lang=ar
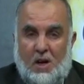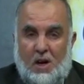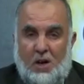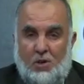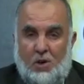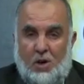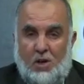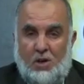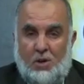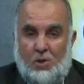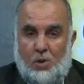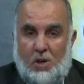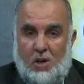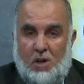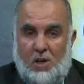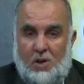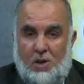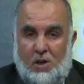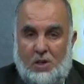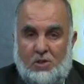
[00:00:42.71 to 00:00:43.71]
ايها الاخوه
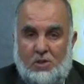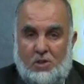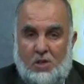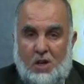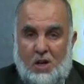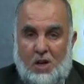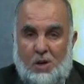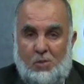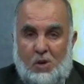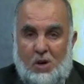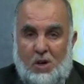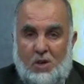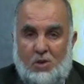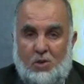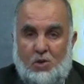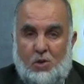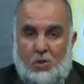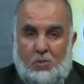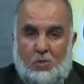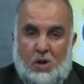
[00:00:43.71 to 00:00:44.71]
والاخوات السلام
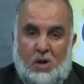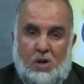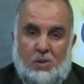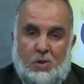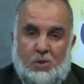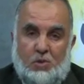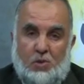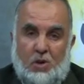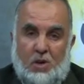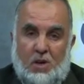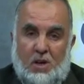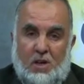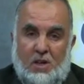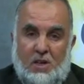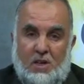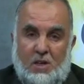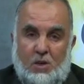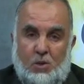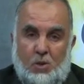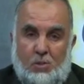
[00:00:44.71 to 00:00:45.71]
عليكم ورحمه
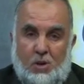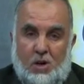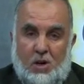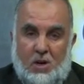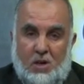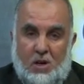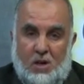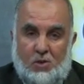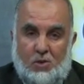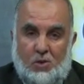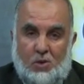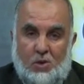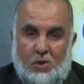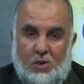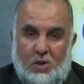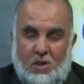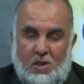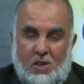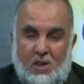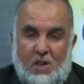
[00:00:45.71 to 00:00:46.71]
الله وبركاته
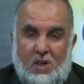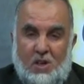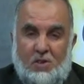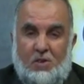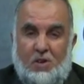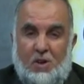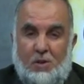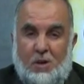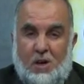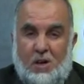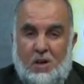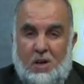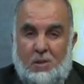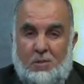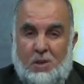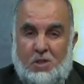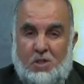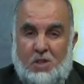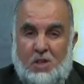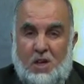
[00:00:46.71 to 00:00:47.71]
في
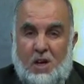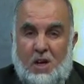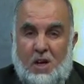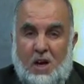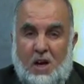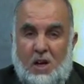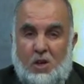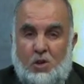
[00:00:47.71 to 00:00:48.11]
برنامجنا